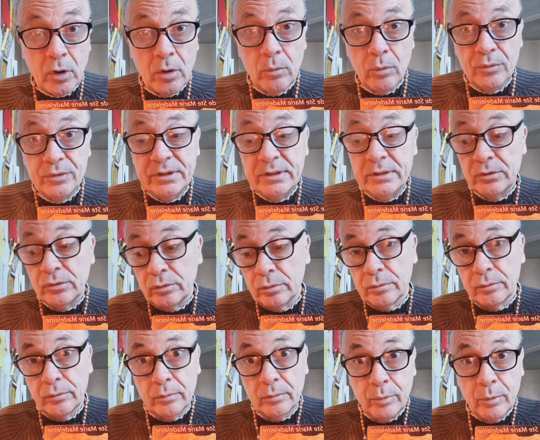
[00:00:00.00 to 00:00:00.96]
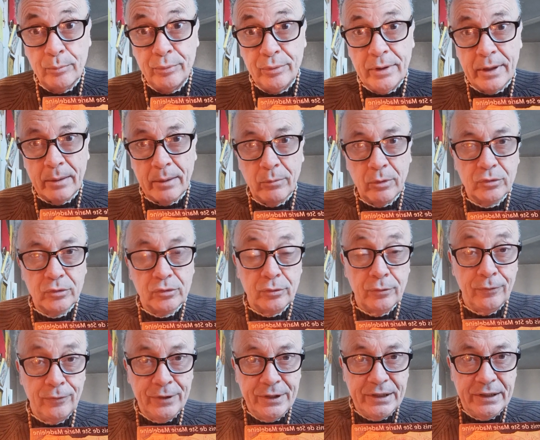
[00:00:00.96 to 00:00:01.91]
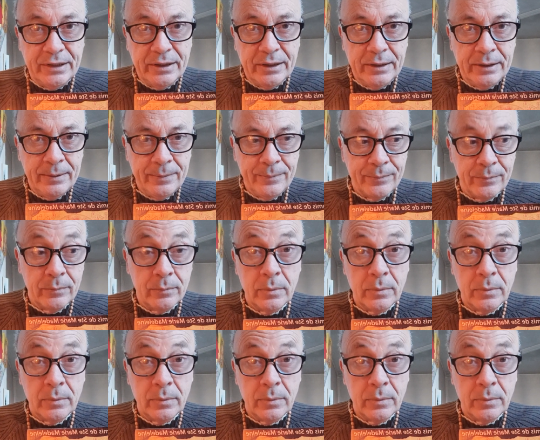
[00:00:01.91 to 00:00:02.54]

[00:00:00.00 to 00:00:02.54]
on dit populairement, de se fliquer,